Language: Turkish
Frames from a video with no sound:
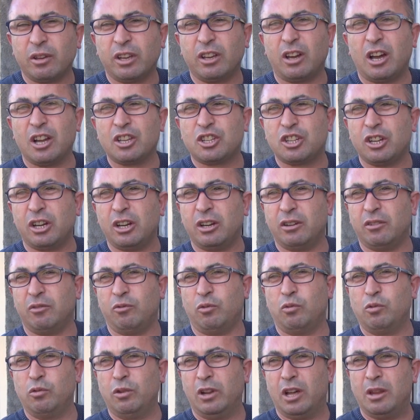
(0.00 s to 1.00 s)
Kaçak
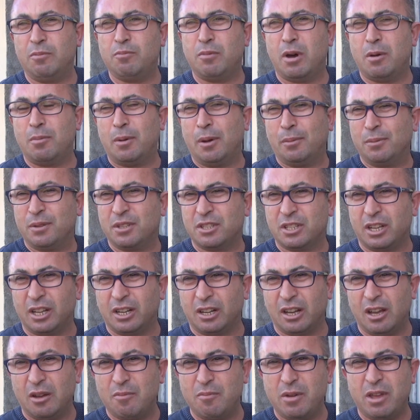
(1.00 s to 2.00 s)
kullanmamamıza
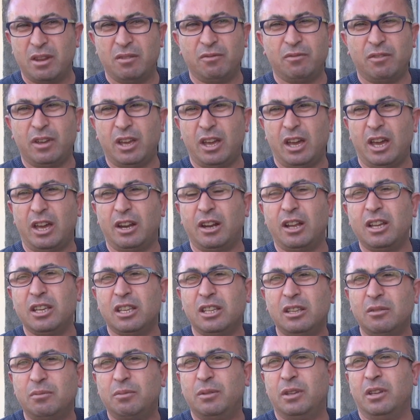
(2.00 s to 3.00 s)
rağmen ve
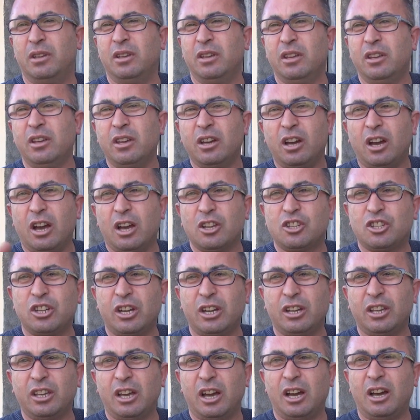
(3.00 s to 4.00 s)
herhangi bir
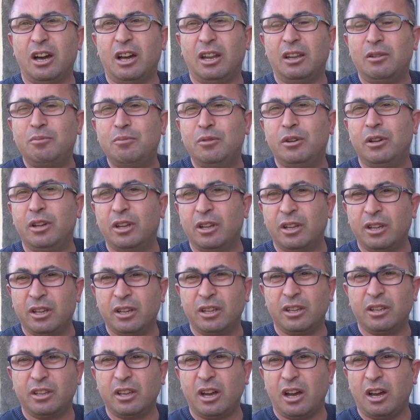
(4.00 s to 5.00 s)
kaçak yakalımı, e,
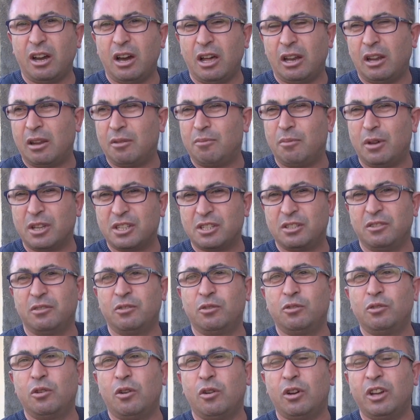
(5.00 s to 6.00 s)
yakalanması
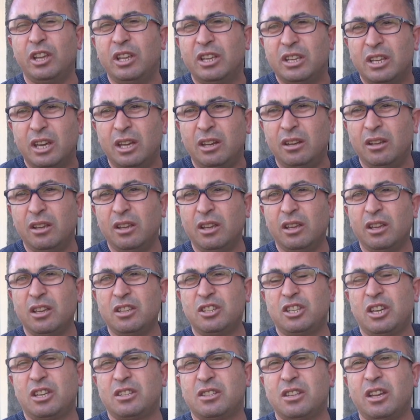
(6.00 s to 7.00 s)
yok iken
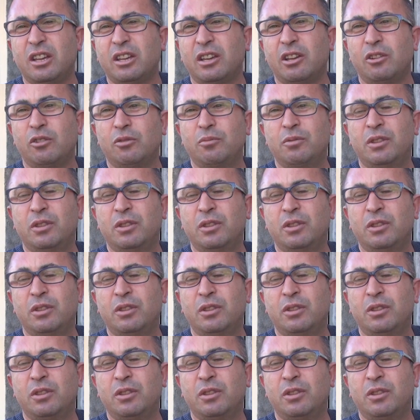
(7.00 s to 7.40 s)
ceza geliyor.